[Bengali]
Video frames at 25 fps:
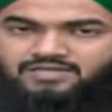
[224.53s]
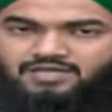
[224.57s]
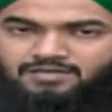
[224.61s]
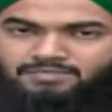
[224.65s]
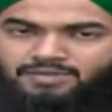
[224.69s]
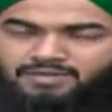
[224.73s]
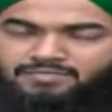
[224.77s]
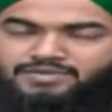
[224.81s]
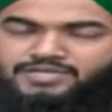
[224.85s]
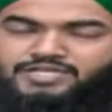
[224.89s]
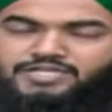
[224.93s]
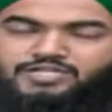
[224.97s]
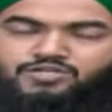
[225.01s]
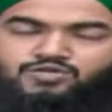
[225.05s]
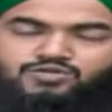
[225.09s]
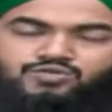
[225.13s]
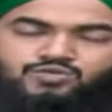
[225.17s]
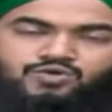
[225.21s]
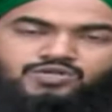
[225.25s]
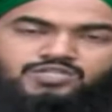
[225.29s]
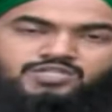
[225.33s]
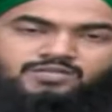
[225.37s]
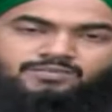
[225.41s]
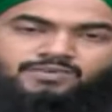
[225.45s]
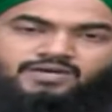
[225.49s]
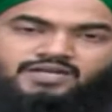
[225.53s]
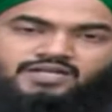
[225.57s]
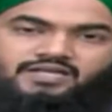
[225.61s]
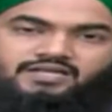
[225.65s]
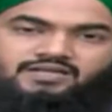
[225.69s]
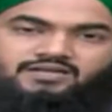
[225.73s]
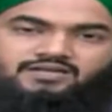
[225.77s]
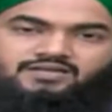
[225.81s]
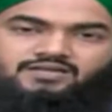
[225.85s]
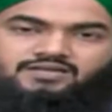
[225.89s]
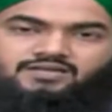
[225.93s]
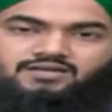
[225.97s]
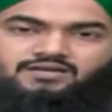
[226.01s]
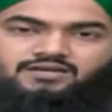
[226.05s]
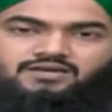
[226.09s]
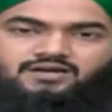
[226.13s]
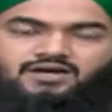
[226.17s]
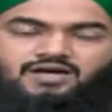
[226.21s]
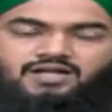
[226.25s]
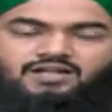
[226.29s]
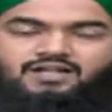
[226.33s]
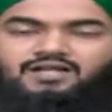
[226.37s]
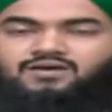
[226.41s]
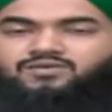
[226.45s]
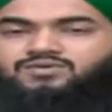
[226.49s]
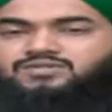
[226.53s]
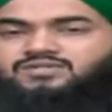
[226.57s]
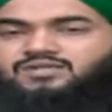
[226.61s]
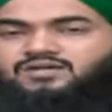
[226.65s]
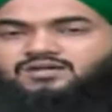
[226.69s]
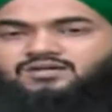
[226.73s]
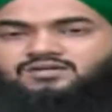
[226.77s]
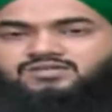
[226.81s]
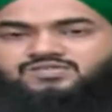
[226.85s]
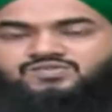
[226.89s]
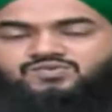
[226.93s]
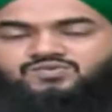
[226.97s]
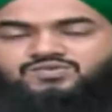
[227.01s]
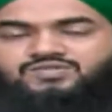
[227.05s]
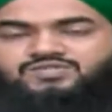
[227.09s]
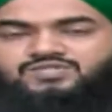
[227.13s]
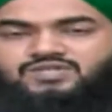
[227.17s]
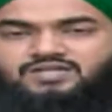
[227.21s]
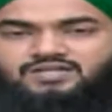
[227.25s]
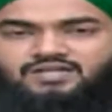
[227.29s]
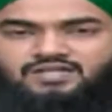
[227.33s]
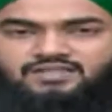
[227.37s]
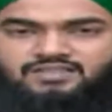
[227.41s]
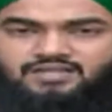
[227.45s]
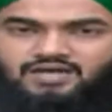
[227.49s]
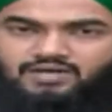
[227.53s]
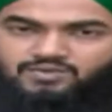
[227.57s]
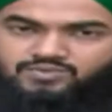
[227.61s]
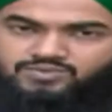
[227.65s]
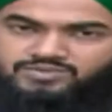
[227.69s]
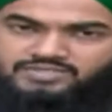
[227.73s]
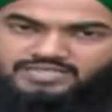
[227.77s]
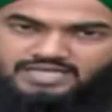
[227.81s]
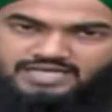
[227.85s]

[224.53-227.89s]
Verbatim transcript: এভাবে নিয়ত করতে পারি আল্লাহ তার রসুল সাল্লাহ